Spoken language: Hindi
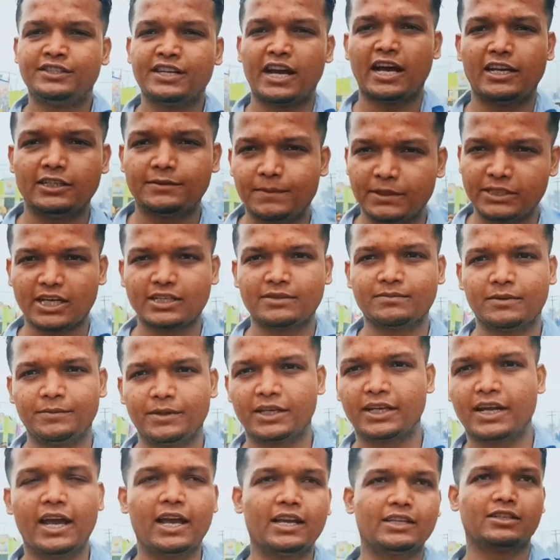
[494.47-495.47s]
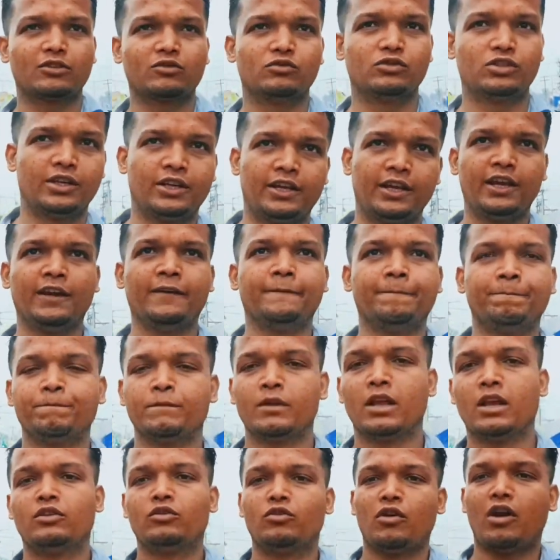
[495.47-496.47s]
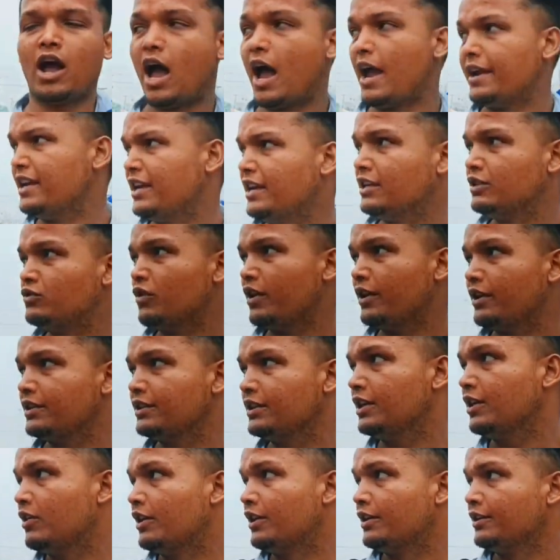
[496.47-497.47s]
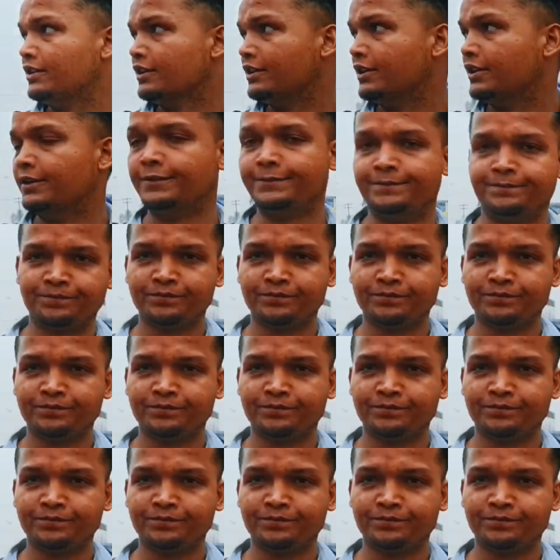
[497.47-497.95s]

चालीस पचास में बिक रहा है ऐसा कुछ नहीं है तो आइए इन्जॉय कीजिए एंड